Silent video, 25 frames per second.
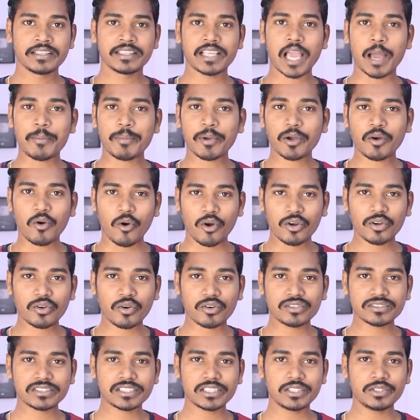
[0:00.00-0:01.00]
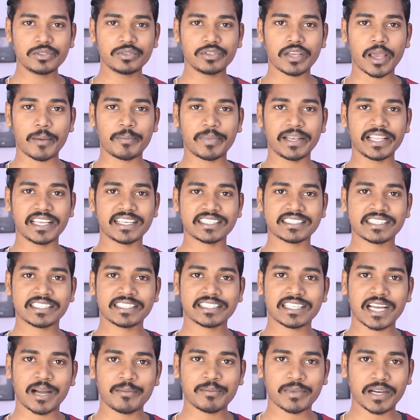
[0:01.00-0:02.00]
यहाँ पे कौन कौन सी
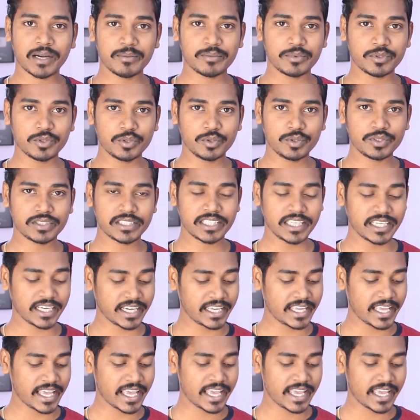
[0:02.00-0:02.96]
एप्लीकेशन कब कब यूज़ की गई